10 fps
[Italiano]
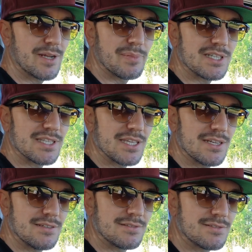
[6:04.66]
dovrei
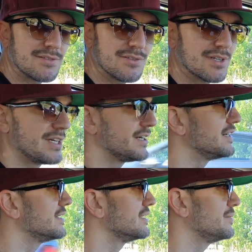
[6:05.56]
partire con
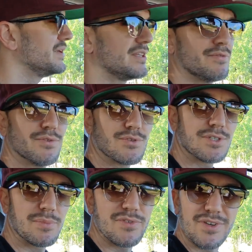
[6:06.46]
eh, le mie
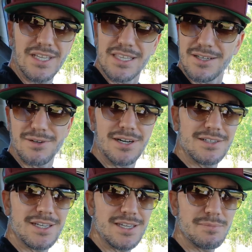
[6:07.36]
tifose preferite qua
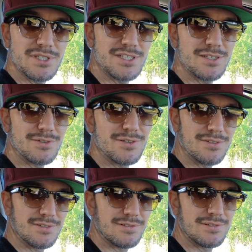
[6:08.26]
che mi seguono.